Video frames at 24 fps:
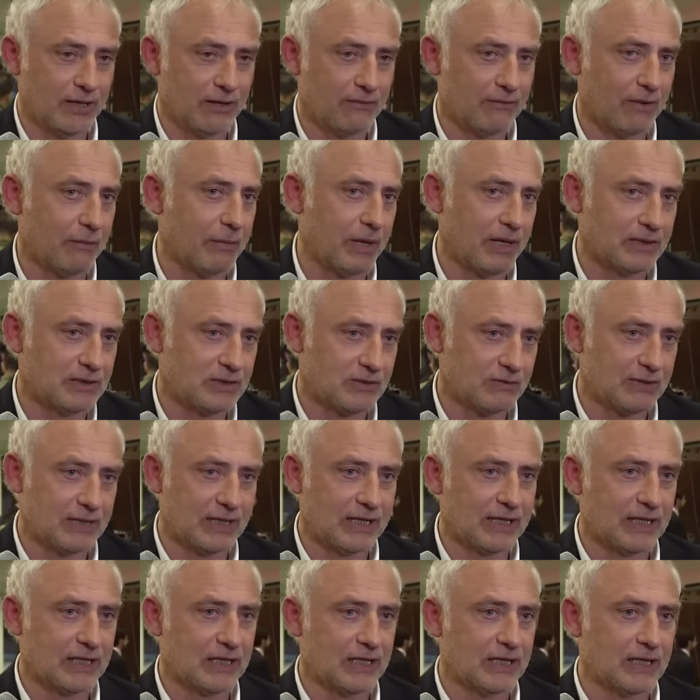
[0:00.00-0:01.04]
vabbè, si vede
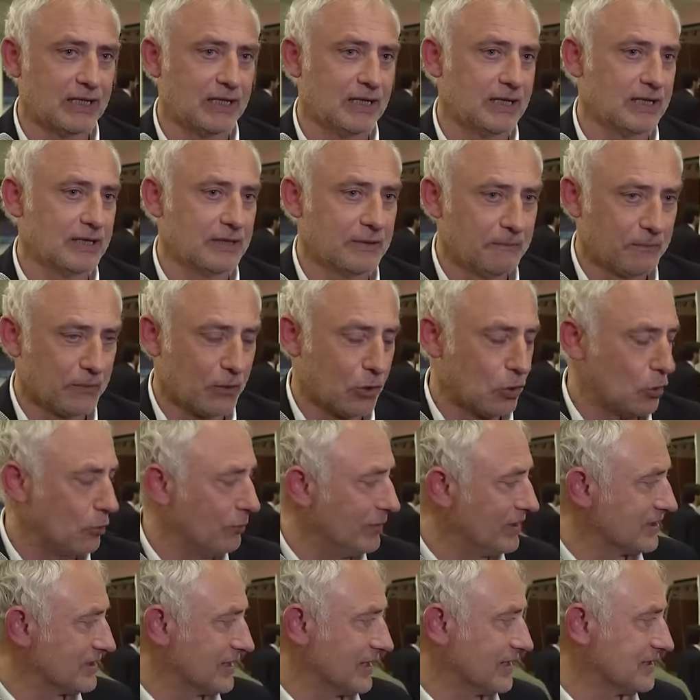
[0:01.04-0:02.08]
che
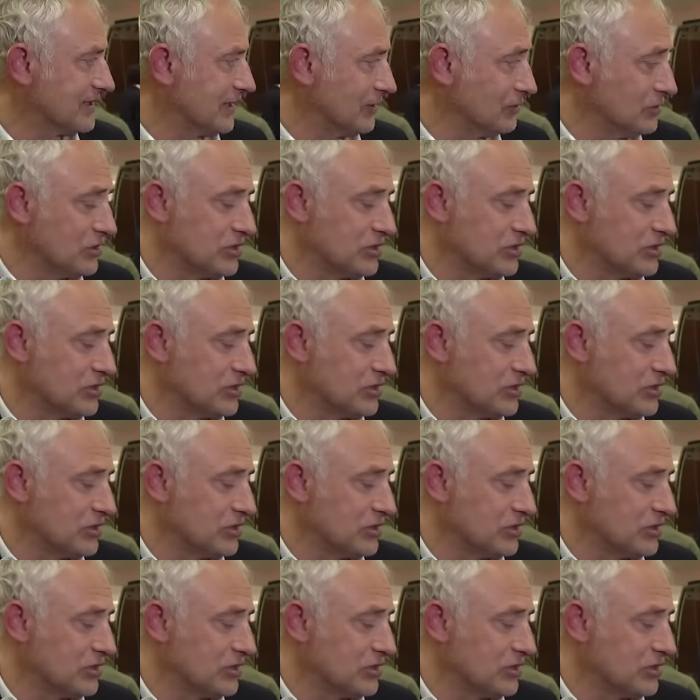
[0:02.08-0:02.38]
come scherzando